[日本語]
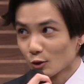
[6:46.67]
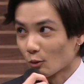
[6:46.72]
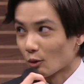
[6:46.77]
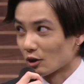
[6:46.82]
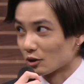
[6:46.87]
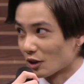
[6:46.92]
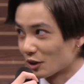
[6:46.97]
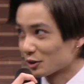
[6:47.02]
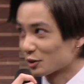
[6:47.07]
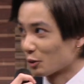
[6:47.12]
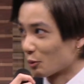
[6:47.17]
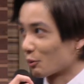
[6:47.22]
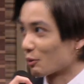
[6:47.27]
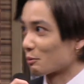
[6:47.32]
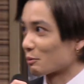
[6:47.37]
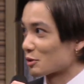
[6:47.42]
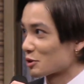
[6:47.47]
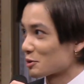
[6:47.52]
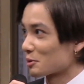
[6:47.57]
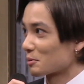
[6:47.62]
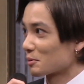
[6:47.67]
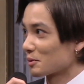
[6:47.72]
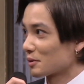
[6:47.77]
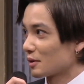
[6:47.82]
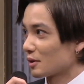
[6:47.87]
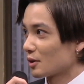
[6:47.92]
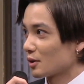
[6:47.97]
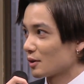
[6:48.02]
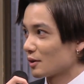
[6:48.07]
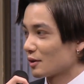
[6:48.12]
いのかなって思いまし
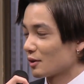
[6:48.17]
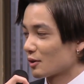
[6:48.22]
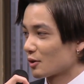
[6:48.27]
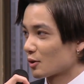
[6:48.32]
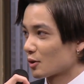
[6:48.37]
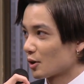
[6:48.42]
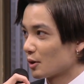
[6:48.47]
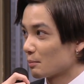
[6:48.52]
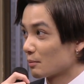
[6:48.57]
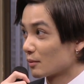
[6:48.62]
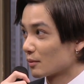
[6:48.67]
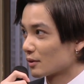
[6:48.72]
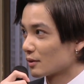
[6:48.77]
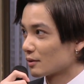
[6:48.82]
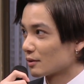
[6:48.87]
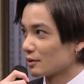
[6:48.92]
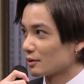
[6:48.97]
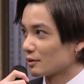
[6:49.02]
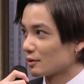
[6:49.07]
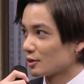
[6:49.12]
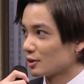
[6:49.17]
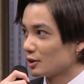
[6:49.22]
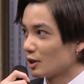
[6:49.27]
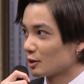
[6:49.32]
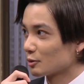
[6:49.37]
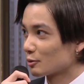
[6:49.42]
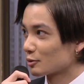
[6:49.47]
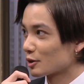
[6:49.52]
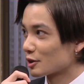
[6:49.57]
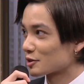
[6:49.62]
たえ
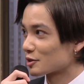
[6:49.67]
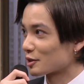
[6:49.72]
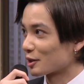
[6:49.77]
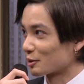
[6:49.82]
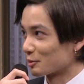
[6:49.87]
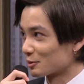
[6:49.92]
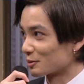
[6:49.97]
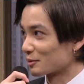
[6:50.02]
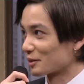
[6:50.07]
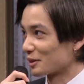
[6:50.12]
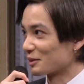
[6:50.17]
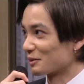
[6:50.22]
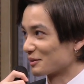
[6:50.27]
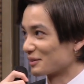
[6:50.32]
矢野ですけどって